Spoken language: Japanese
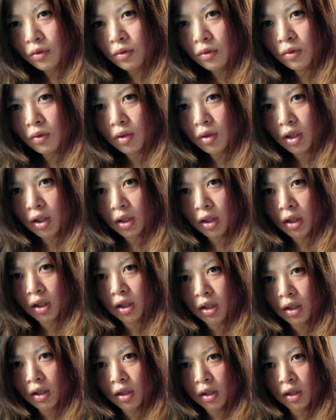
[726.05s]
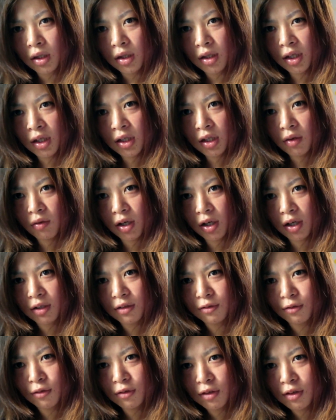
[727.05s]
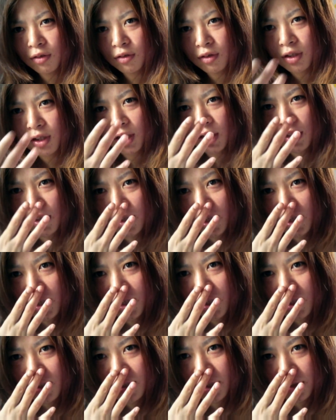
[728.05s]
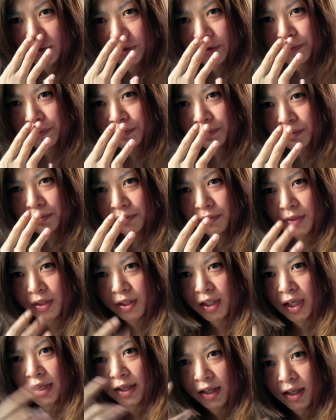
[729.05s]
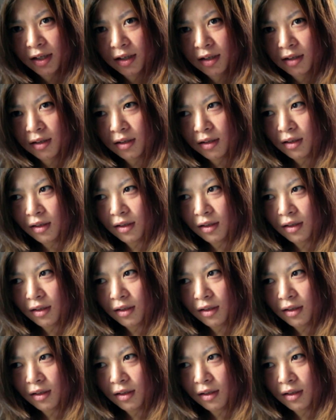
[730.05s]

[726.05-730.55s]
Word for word: その時に、なんでわかるのって言って泣き出したの。期待が。